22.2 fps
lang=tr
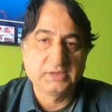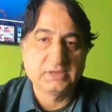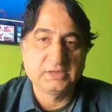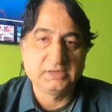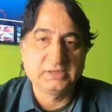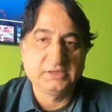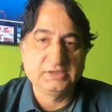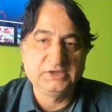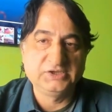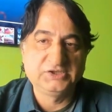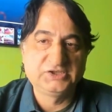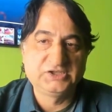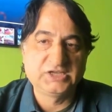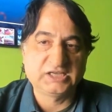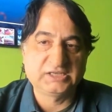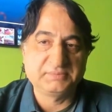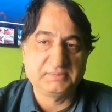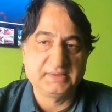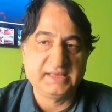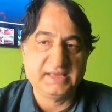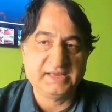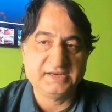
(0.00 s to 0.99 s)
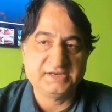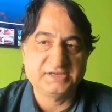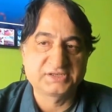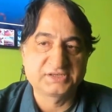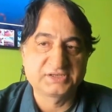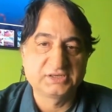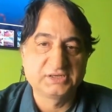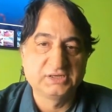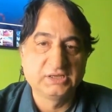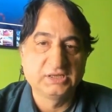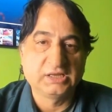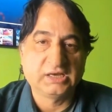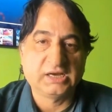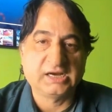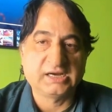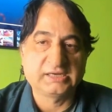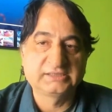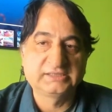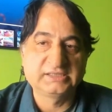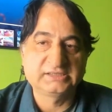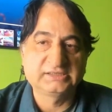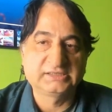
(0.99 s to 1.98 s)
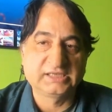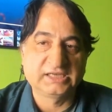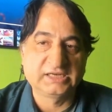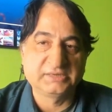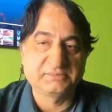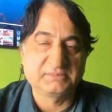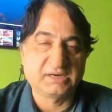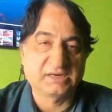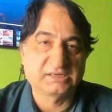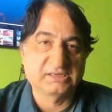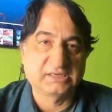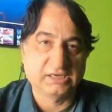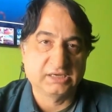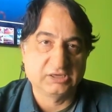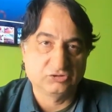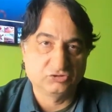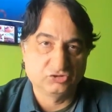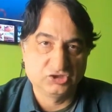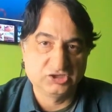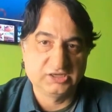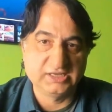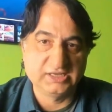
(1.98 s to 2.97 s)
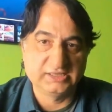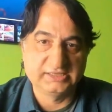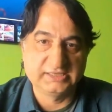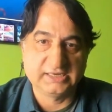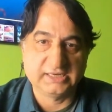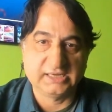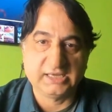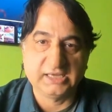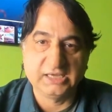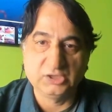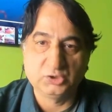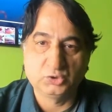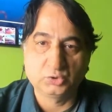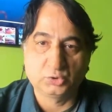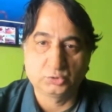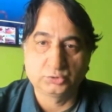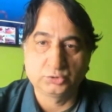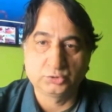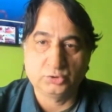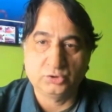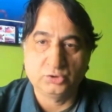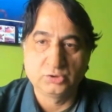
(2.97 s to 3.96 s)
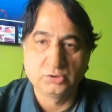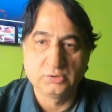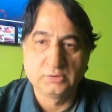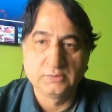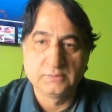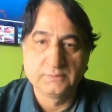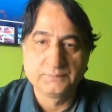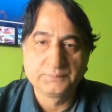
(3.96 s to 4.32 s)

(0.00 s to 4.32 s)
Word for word: e, işletmeler artık Danimarka şirketine ait oldu.